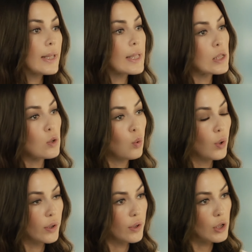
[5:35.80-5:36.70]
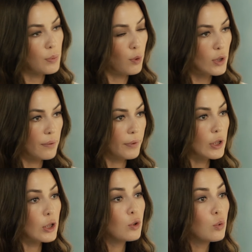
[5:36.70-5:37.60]
Не стоит
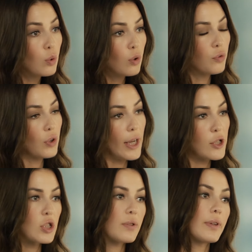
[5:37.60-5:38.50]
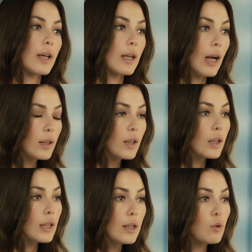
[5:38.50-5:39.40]
использовать еду в качестве награды
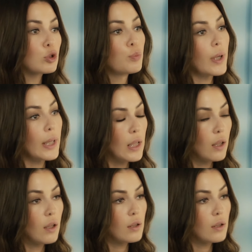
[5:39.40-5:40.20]
или успокоения